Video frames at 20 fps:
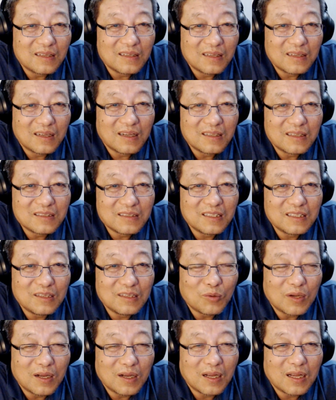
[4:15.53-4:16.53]
秦
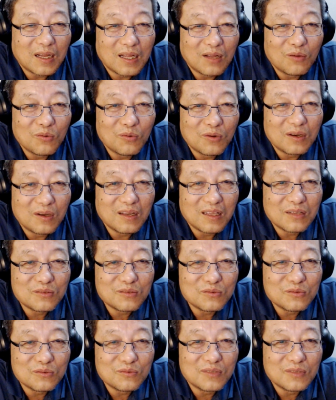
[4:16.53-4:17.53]
皇汉武列
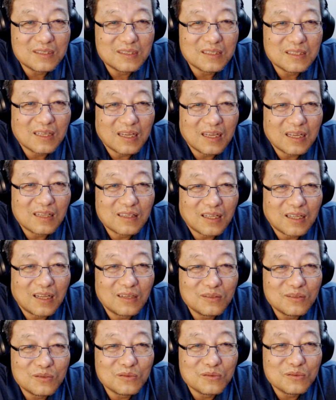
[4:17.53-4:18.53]
数文采，唐
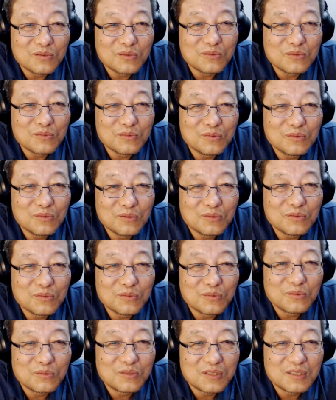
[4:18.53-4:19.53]
宗宋
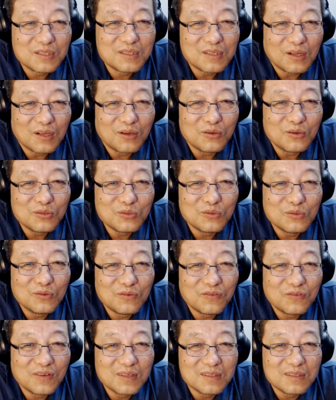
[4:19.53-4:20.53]
祖是稍逊
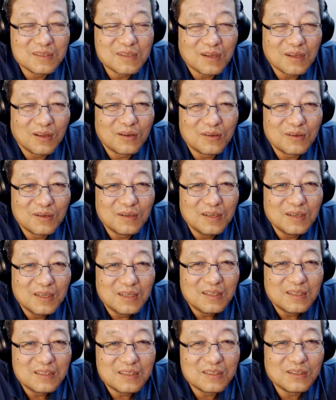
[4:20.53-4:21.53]
风骚。
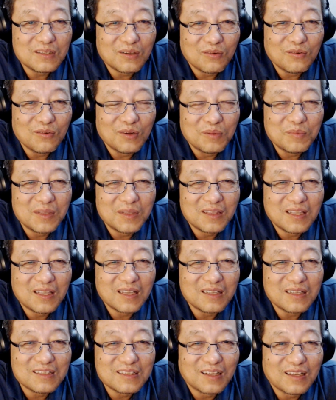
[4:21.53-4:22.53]
只有我们
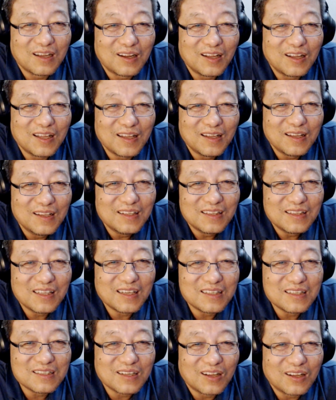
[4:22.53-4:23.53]
天朝，天
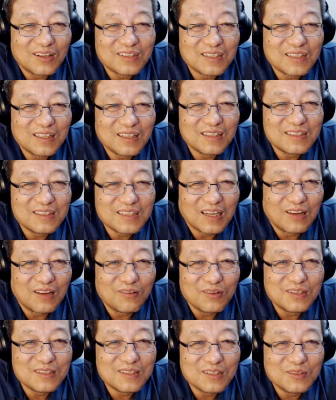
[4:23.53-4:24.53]
朝才能掌
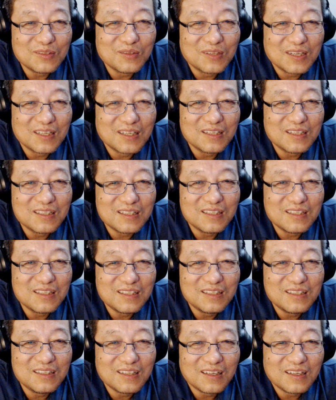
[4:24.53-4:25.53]
握这种核心
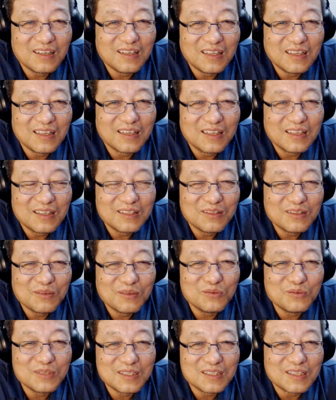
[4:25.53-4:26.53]
竞争力。估
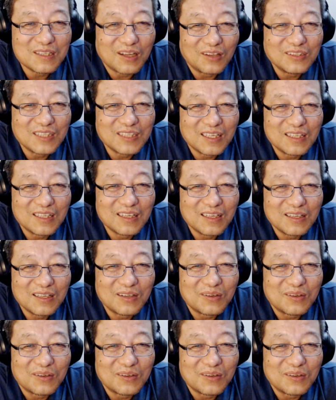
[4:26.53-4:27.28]
计朝鲜也有，